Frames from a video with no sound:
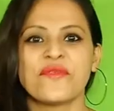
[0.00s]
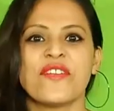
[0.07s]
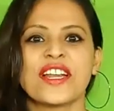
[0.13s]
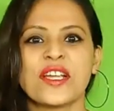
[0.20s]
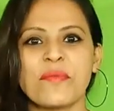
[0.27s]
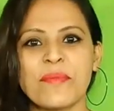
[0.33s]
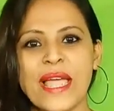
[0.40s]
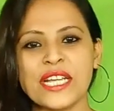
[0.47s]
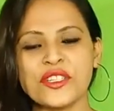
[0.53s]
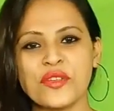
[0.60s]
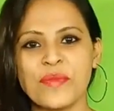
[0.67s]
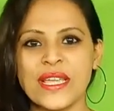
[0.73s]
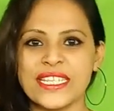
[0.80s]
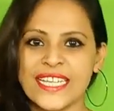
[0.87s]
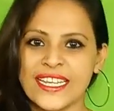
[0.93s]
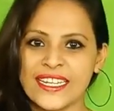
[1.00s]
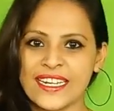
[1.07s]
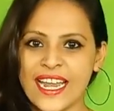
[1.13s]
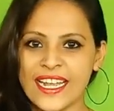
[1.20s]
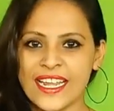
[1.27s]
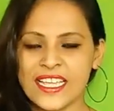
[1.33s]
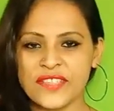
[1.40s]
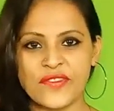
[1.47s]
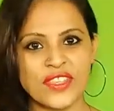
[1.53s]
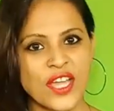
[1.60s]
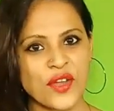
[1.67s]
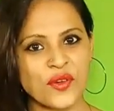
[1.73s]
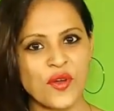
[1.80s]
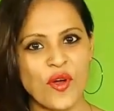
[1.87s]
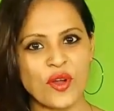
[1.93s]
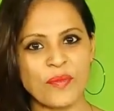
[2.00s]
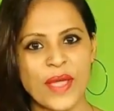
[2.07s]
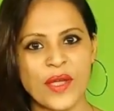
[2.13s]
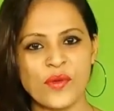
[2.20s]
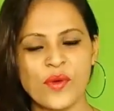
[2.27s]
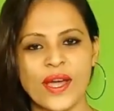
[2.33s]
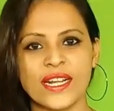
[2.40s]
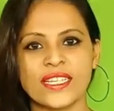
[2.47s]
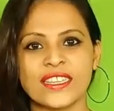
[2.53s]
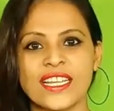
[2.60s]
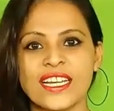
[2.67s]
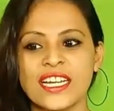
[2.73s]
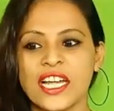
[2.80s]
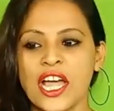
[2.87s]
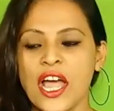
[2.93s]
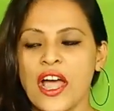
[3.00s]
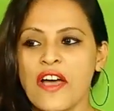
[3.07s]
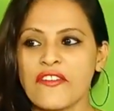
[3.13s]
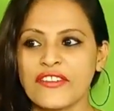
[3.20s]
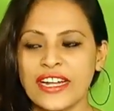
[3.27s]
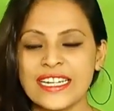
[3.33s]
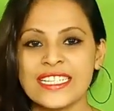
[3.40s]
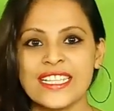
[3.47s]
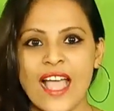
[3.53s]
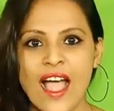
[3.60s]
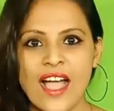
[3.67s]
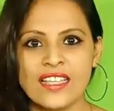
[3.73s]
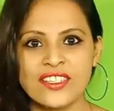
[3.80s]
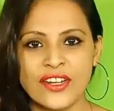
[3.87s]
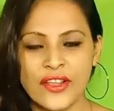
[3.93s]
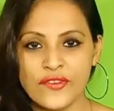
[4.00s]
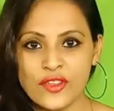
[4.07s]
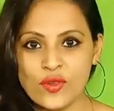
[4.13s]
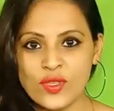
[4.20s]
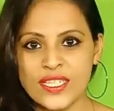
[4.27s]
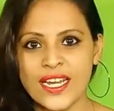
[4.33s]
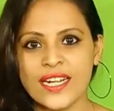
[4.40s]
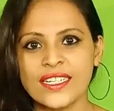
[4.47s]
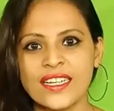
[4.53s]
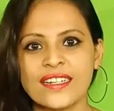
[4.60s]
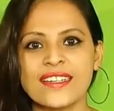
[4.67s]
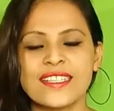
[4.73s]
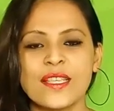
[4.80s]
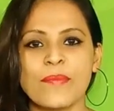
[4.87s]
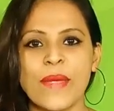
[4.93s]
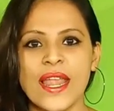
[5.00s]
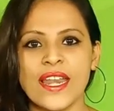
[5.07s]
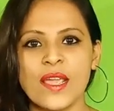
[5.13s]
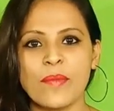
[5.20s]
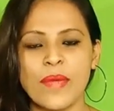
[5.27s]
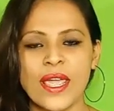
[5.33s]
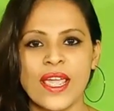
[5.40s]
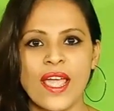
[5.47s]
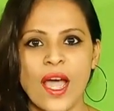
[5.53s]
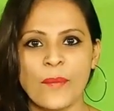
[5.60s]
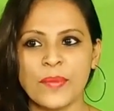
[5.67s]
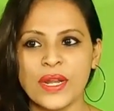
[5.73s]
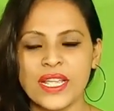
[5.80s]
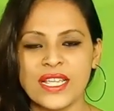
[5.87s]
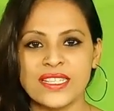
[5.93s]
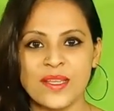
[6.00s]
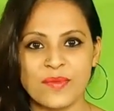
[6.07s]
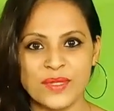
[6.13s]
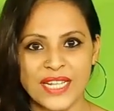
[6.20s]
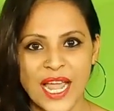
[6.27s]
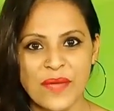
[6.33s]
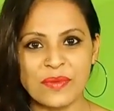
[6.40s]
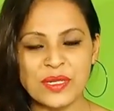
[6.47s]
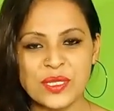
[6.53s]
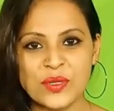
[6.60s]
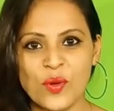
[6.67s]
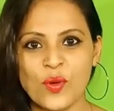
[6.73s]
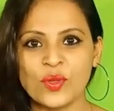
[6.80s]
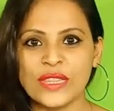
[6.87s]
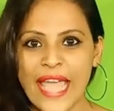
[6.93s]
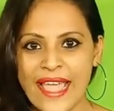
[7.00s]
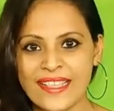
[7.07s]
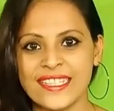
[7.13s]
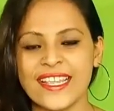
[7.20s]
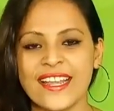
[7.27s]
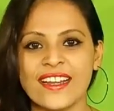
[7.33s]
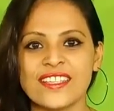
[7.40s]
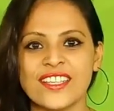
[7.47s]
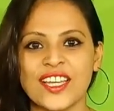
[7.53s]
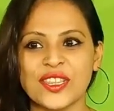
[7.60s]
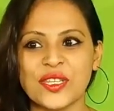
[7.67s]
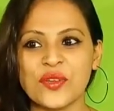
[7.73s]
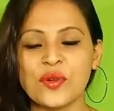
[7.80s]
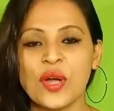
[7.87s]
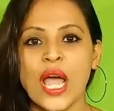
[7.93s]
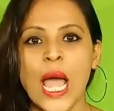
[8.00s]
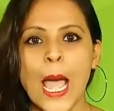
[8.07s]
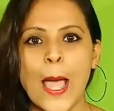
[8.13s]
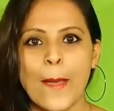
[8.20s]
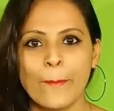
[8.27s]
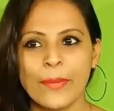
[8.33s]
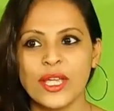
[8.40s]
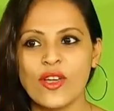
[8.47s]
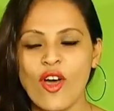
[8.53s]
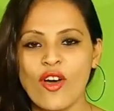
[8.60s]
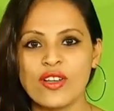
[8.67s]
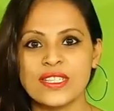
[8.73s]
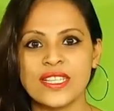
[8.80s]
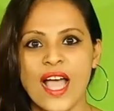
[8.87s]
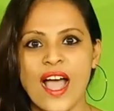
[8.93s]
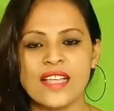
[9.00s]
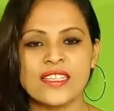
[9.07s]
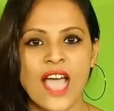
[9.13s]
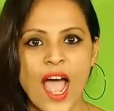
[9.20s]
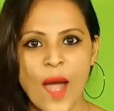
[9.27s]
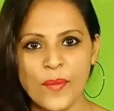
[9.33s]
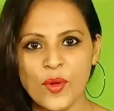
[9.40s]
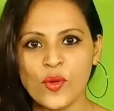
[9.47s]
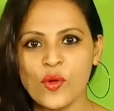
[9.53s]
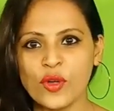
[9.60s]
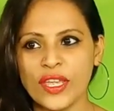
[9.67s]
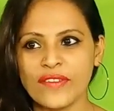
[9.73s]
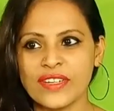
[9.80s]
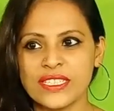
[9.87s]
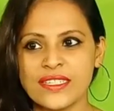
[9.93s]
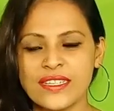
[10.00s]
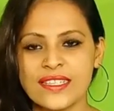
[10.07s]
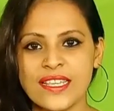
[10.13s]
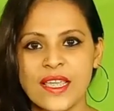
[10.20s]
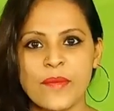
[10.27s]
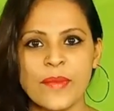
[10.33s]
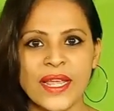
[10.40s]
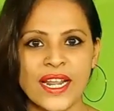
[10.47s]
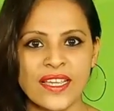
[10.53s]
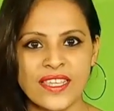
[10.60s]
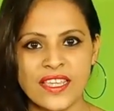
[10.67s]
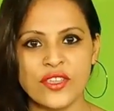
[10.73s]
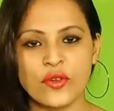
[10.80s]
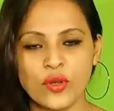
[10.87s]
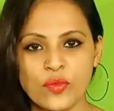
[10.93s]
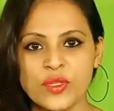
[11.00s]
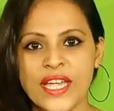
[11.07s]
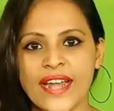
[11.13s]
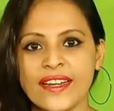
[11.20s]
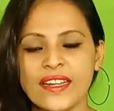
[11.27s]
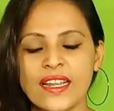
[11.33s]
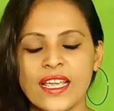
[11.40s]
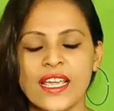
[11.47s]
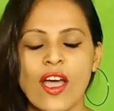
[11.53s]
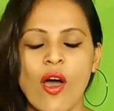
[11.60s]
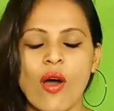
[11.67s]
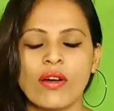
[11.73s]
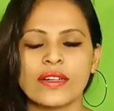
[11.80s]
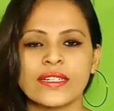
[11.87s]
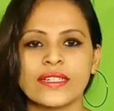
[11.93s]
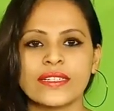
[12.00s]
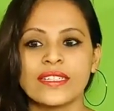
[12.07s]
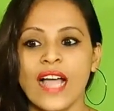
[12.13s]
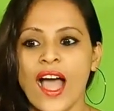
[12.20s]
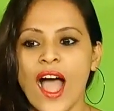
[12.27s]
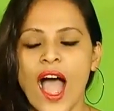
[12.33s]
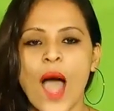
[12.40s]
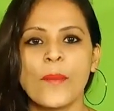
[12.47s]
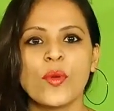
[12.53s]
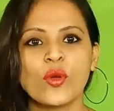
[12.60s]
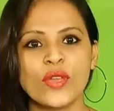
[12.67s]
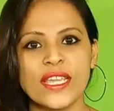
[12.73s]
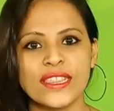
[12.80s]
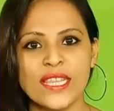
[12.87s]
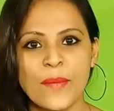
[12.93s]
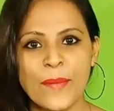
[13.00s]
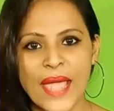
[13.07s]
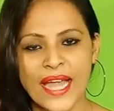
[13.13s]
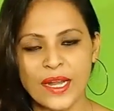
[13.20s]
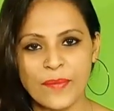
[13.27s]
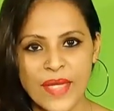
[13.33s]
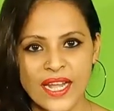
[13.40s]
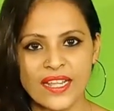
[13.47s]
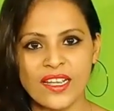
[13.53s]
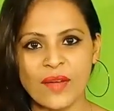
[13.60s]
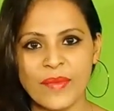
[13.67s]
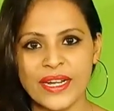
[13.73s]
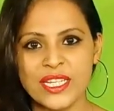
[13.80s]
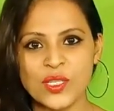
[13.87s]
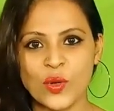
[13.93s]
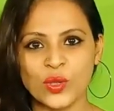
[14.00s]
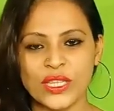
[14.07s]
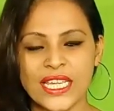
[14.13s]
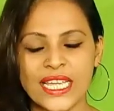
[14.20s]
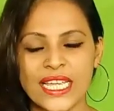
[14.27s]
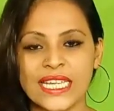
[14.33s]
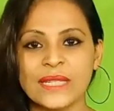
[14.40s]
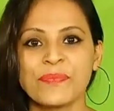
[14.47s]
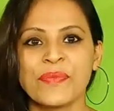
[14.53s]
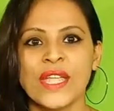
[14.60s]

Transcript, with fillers: वेलकम बैक टू माय चैनल आई विद अरुण और मैं हूं आराधना फ्रेंड्स आज रिव्यू स्टार्ट करने से पहले मैं अपने सब्सक्राइबर्स को थैंक्स कहना चाहती हूं बिकॉज आज आप लोगों की वजह से मेरा ये यूट्यूब चैनल है और आप लोग के इतने प्यारे प्यारे कमेंट्स होते हैं